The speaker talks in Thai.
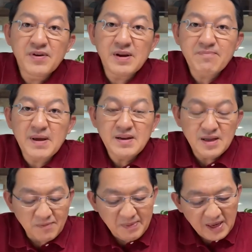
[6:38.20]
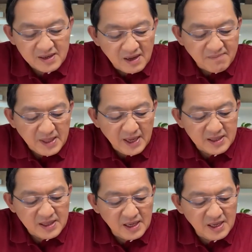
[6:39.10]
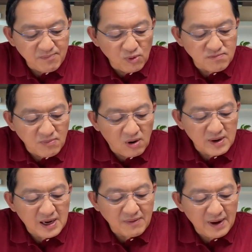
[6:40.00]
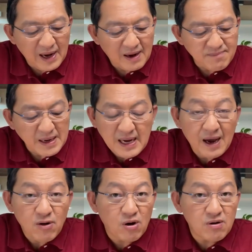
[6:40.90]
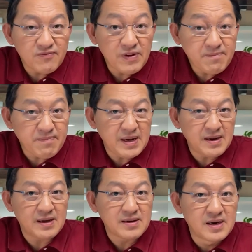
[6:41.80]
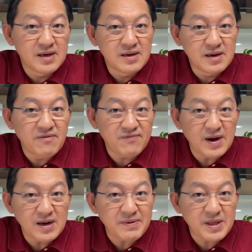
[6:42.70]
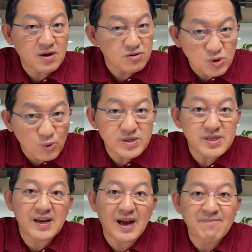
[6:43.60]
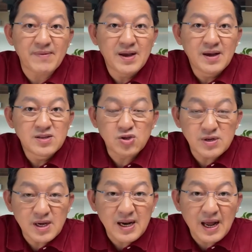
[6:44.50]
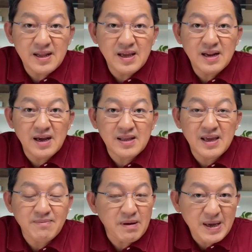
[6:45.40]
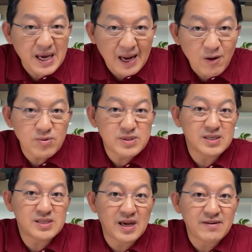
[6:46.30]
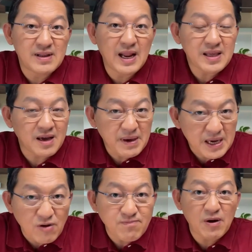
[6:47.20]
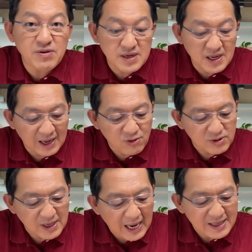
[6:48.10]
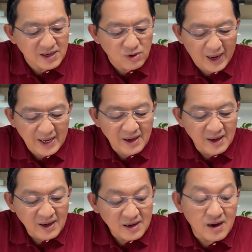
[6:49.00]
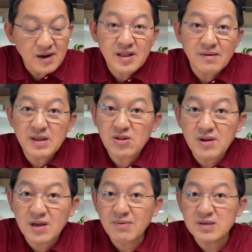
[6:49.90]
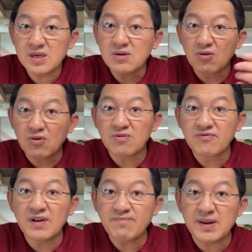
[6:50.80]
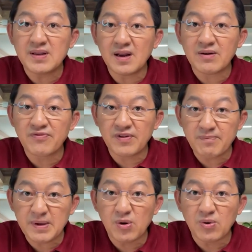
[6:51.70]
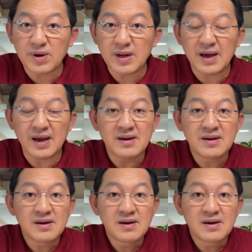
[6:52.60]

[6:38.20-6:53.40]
ฟิลิปปินส์นี่ก็เป็นอีกหนึ่งประเทศที่ญี่ปุ่นมองนะครับว่าปัญหาของฟิลิปปินส์เนี่ยคือเงินเฟ้อในประเทศเขาสูงจริงครับ จนถึงขณะนี้เนี่ยยังไม่มีขาลงชัดเจน และยังไม่เข้าเป้าอย่างที่หลายคนคาดกันเอาไว้ ก็เลยทำให้ตอนนี้กำลังซื้อของคนฟิลิปปินส์ที่เรียกว่าฟิลิปปิโนเนี่ยนะฮะ